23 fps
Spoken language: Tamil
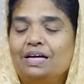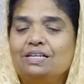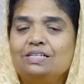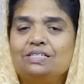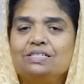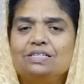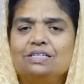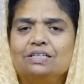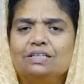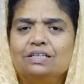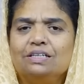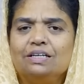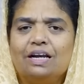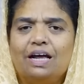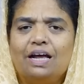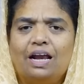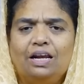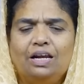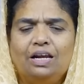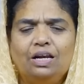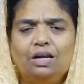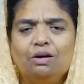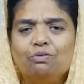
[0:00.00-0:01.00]
என்று
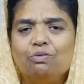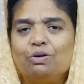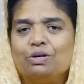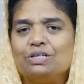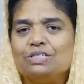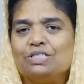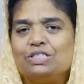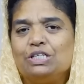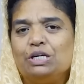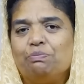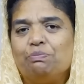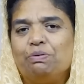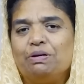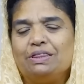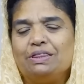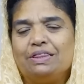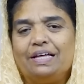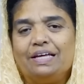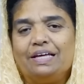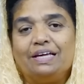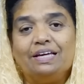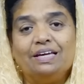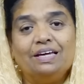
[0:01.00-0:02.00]
நல்ல ஒரு
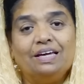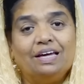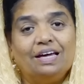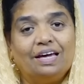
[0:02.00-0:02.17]
ஜபத்தை